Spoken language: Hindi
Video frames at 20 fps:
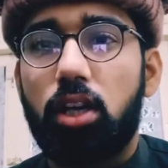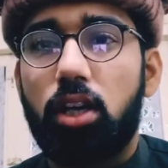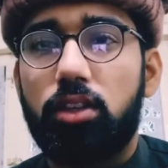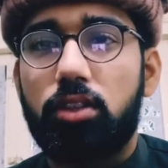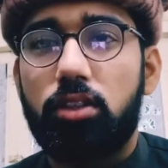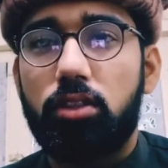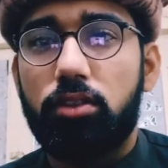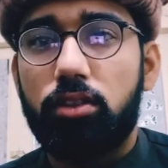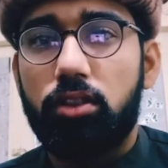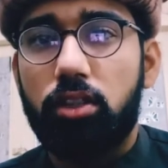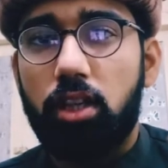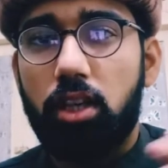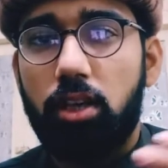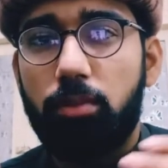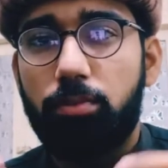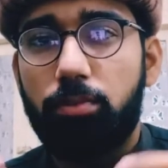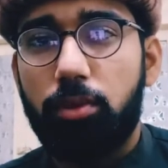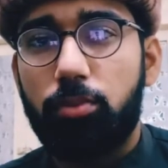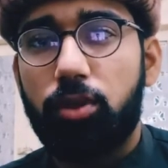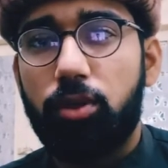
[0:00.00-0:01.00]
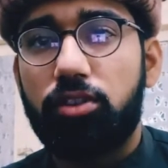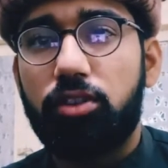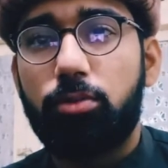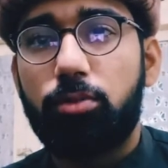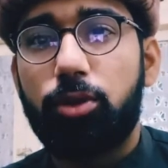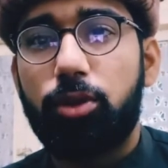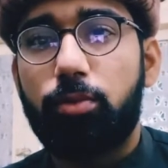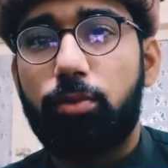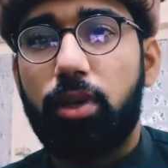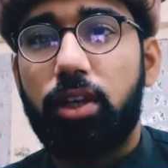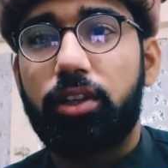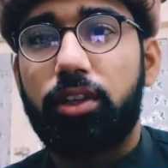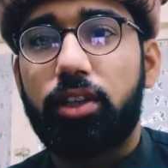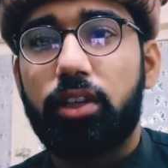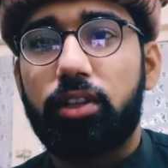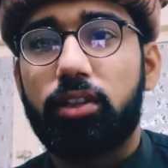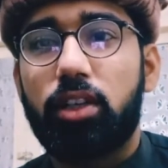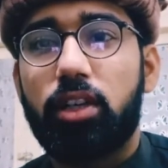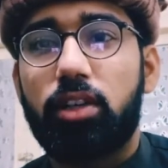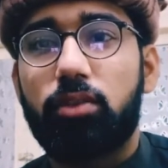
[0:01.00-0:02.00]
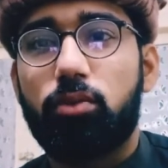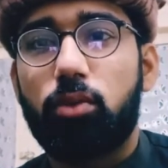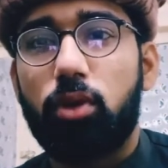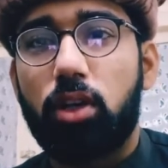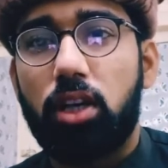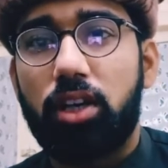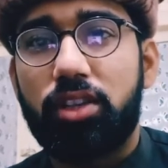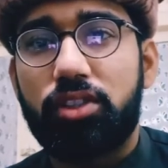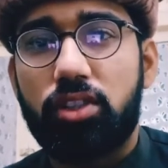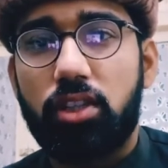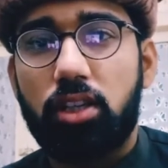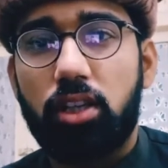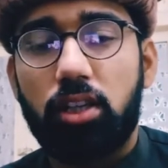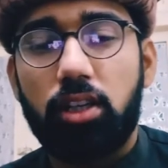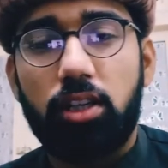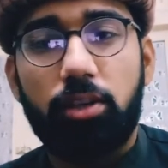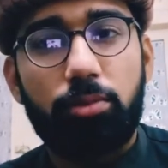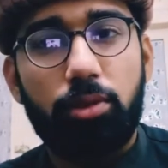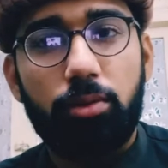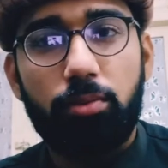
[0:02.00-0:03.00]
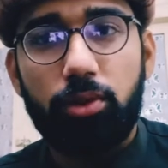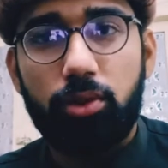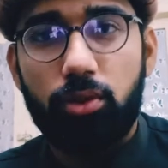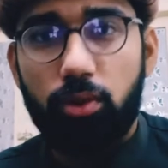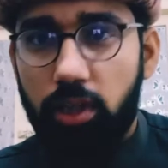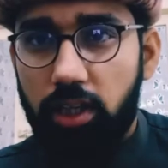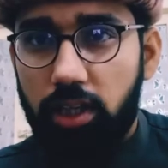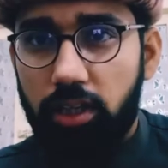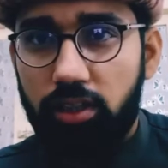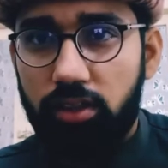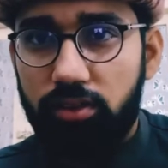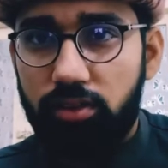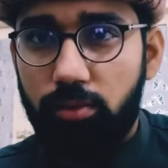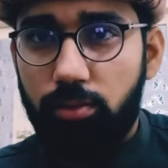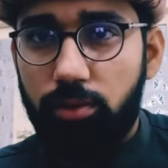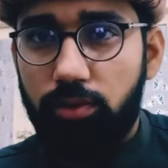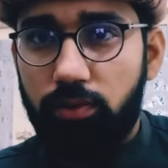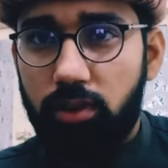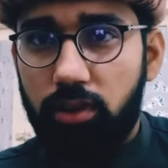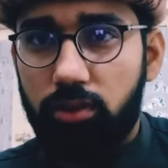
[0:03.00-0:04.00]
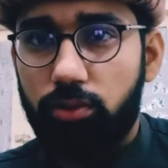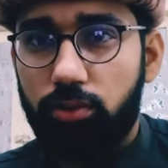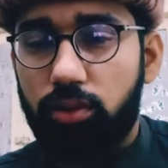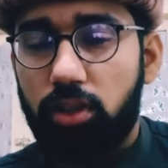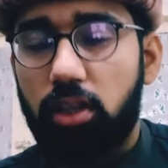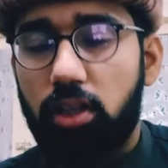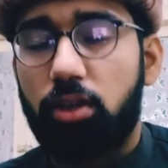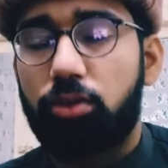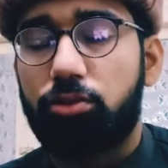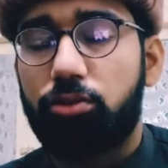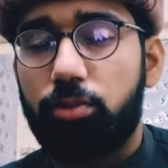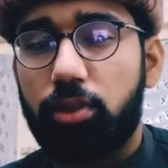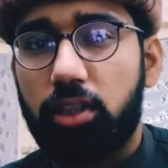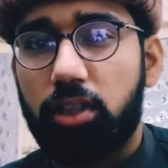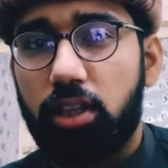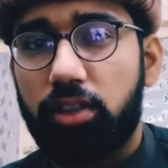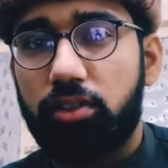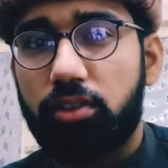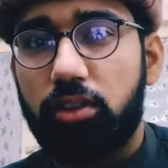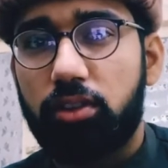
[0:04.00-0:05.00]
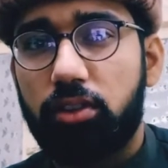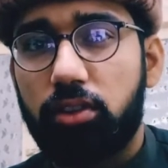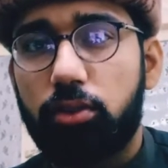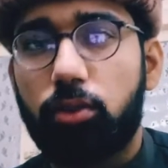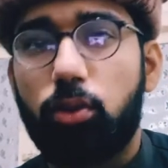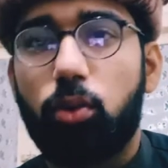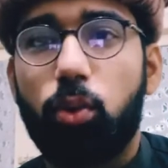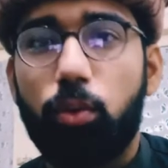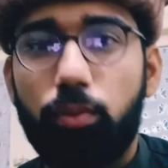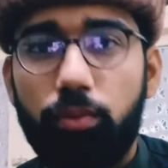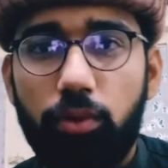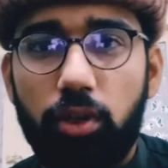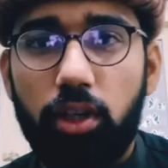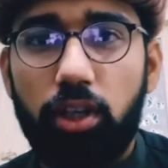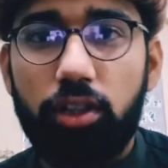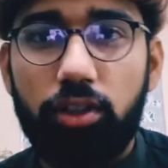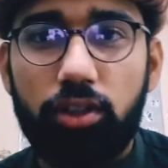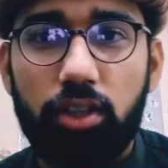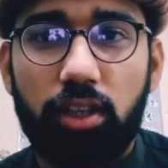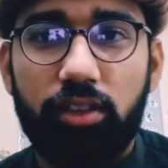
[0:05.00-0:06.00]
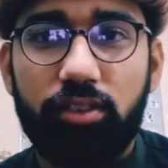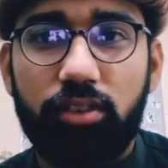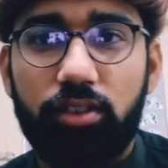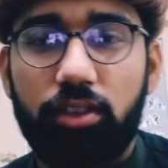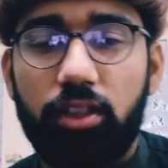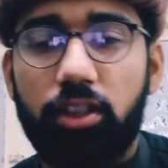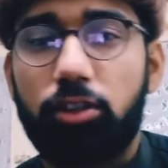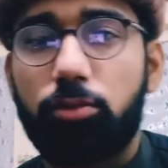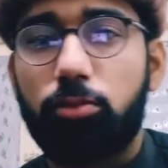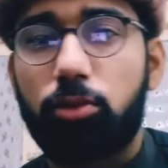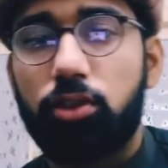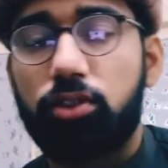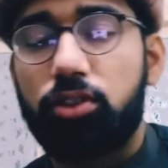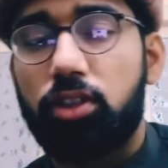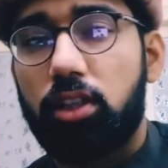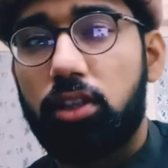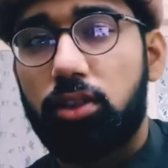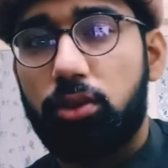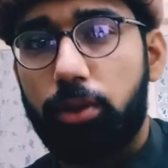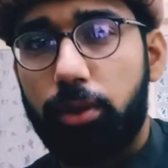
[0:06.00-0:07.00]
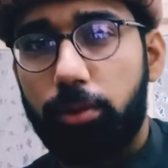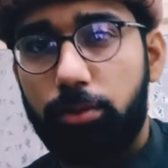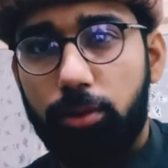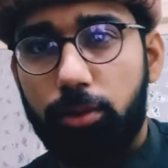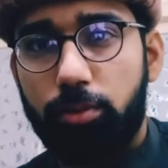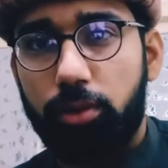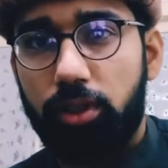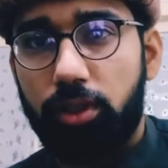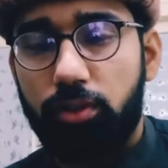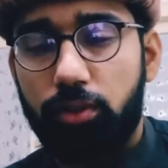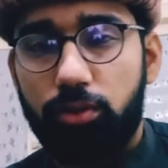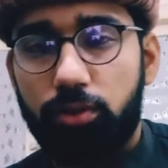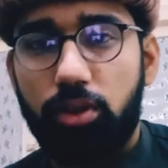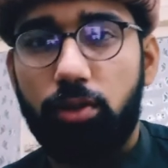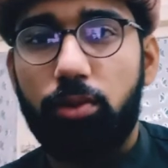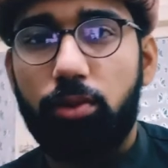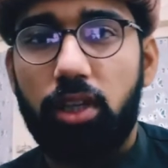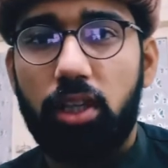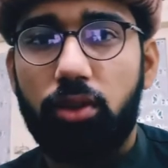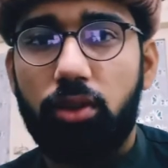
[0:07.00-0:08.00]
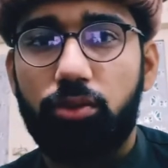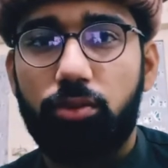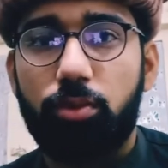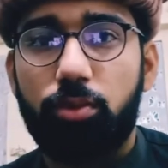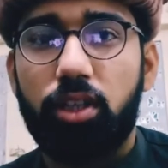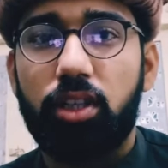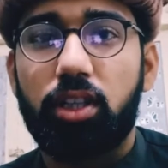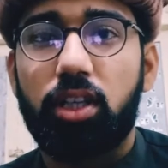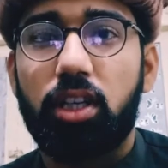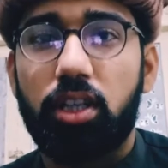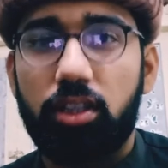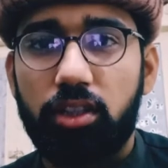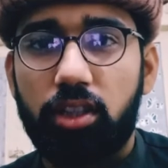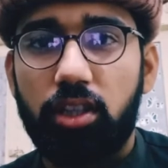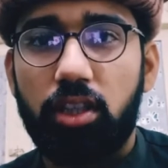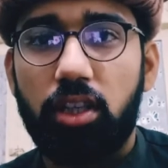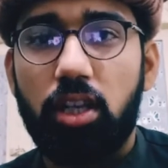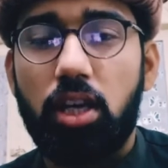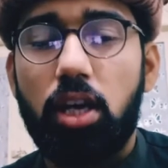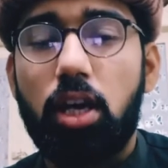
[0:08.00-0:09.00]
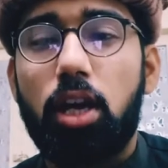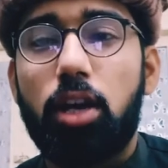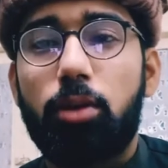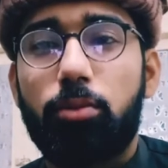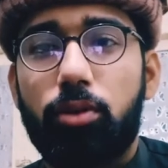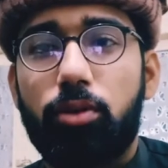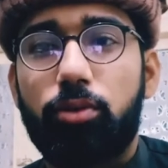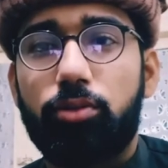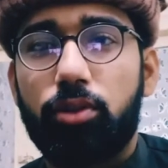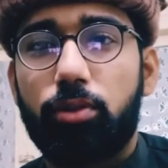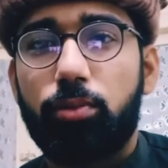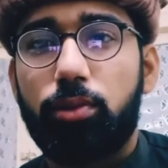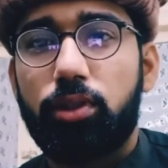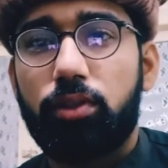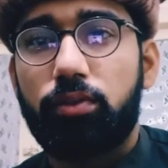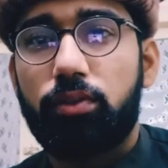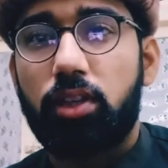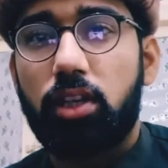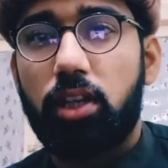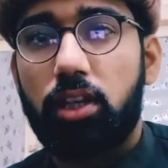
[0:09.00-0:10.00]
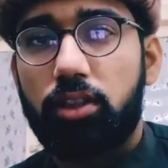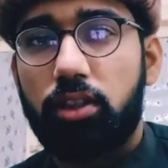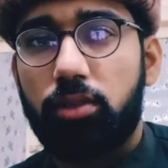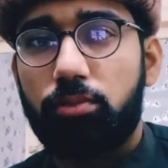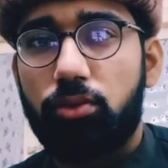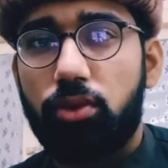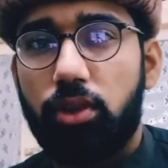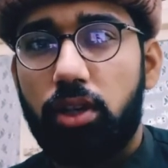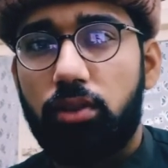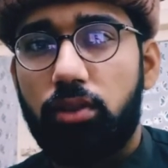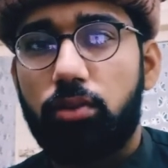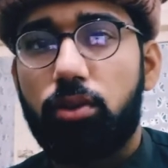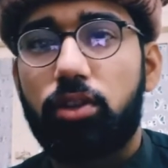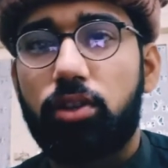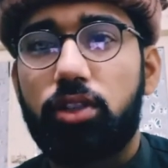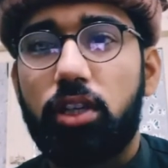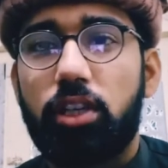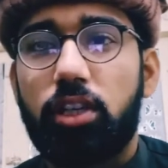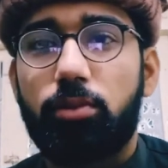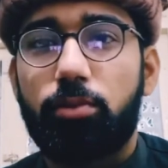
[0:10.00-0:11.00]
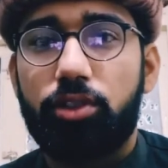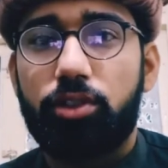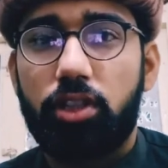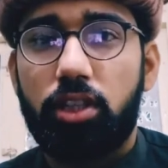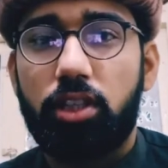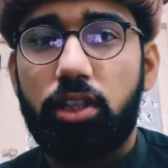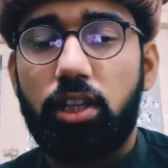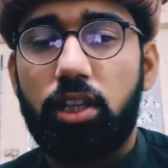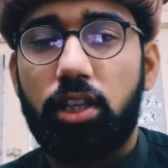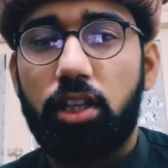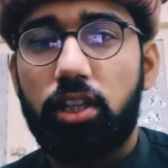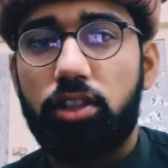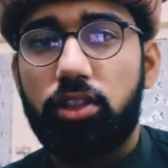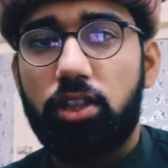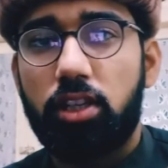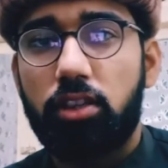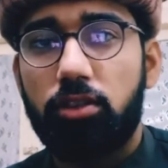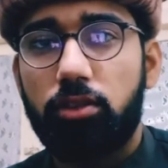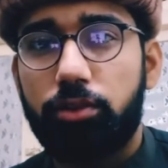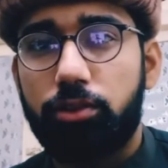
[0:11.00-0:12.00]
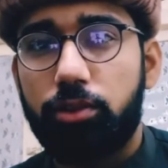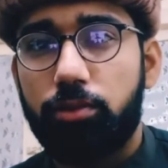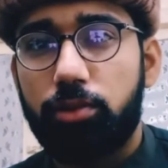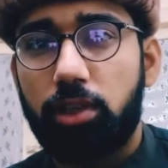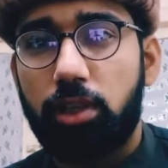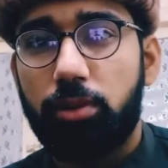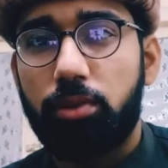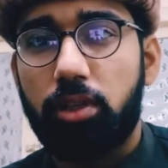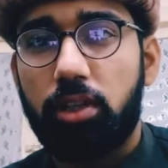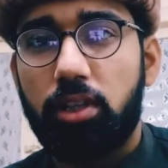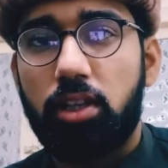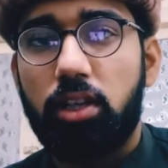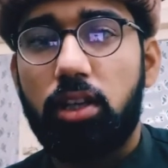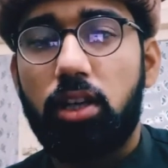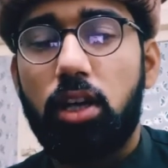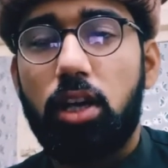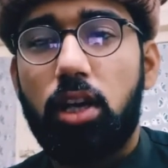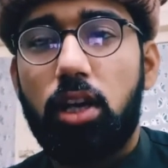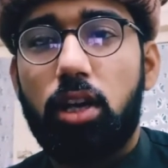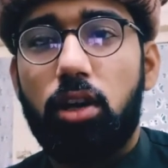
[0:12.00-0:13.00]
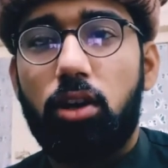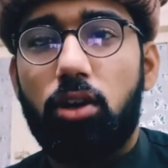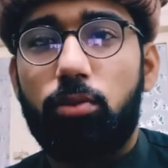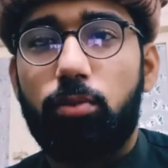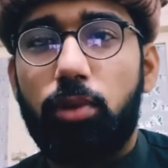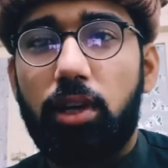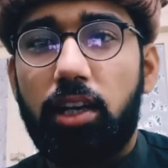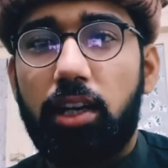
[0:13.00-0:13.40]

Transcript: ये पीपीएससी पे डिपेंड करता है वो आजकल कभी भी जो है किसी भी वक्त उसका अनाउंसमेंट कर सकती है तो होपफुली चांसेस हैं कि बहुत जल्द जो है पीपीएससी उसकी भी अनाउंसमेंट कर देगी और उसकी भी तफसीत हम जो है चैनल पर शेयर करेंगे चैनल को सब्सक्राइब करना और